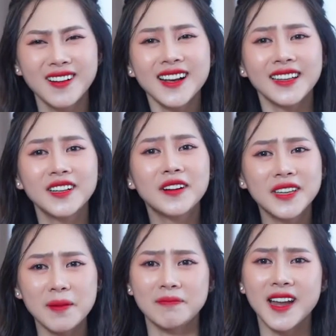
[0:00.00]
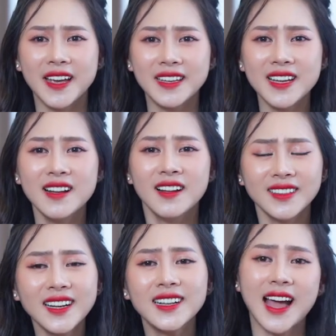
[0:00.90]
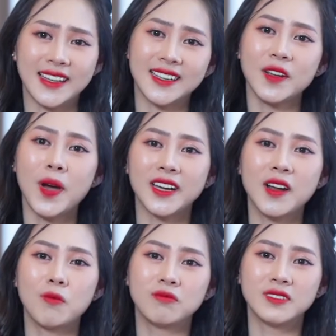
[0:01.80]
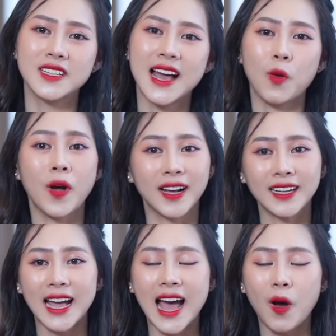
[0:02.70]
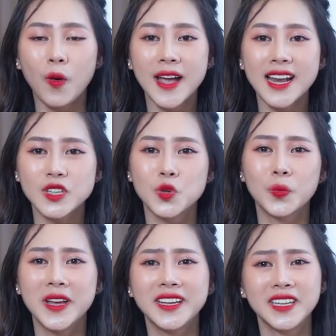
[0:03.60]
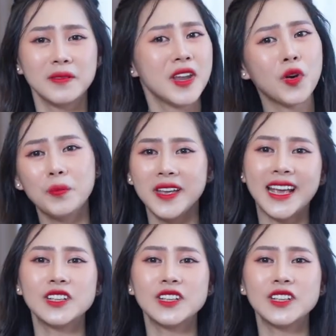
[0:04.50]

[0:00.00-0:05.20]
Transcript: nhớ là cái thời điểm đấy nhá, tất cả những cái hoạt động như là quảng cáo hay là chụp hình thì đều bị